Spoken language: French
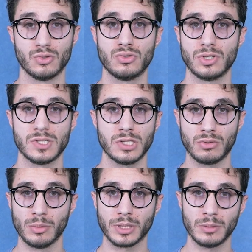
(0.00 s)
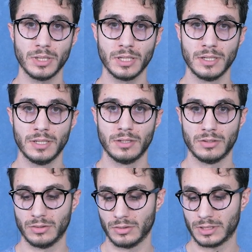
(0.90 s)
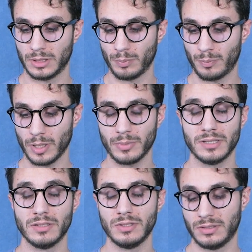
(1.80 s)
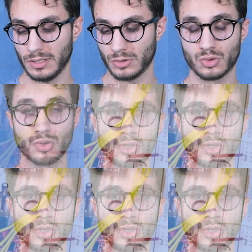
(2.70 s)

juste un circuit imprimé euh, qui permet d'éviter ce